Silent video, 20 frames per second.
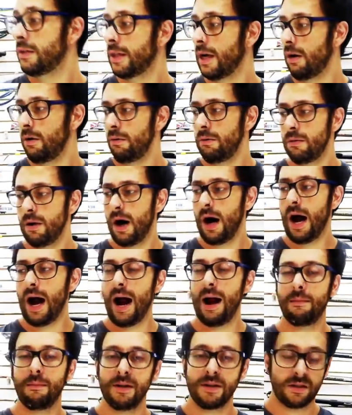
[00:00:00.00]
Então,
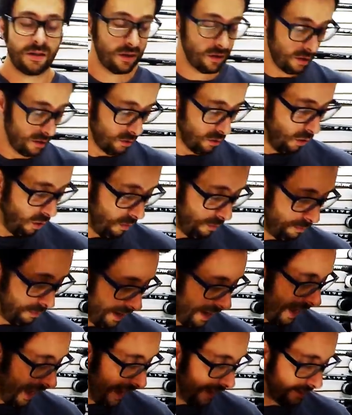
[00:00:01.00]
armas
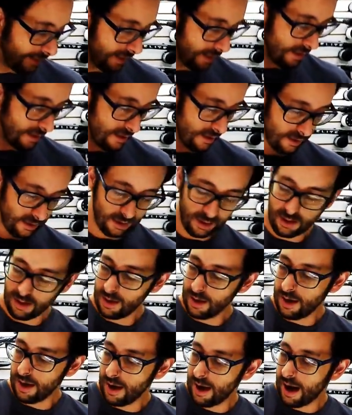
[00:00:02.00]
completas,
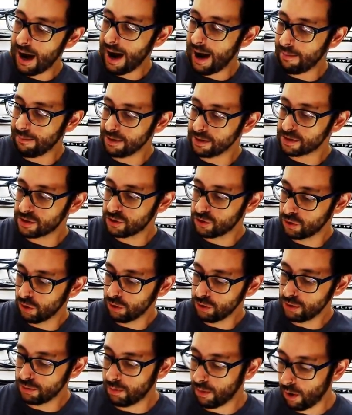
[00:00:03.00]
armas
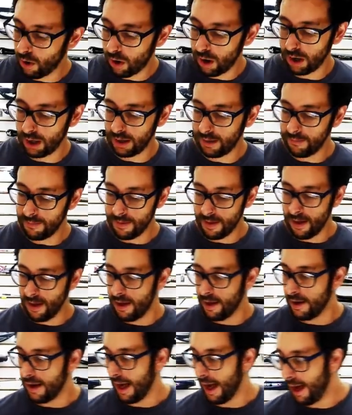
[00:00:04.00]
show de bola,
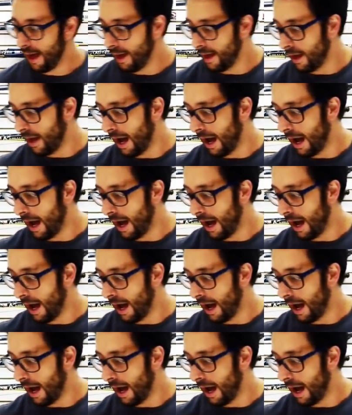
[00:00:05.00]
né?